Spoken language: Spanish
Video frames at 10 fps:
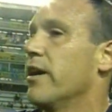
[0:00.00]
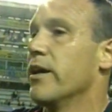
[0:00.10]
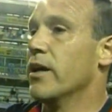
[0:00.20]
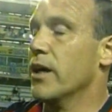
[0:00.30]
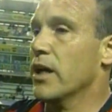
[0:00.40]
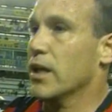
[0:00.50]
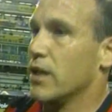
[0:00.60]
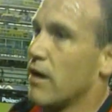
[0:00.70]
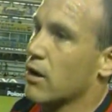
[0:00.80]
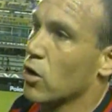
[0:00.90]
está Mauro
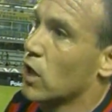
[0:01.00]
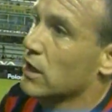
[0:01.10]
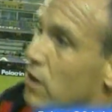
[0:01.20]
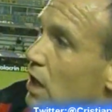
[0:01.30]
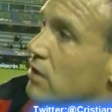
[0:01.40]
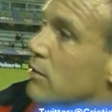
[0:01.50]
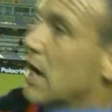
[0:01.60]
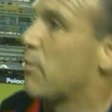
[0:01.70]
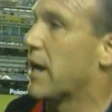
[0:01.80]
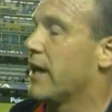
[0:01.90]
Matos dando
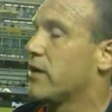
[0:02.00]
entrevista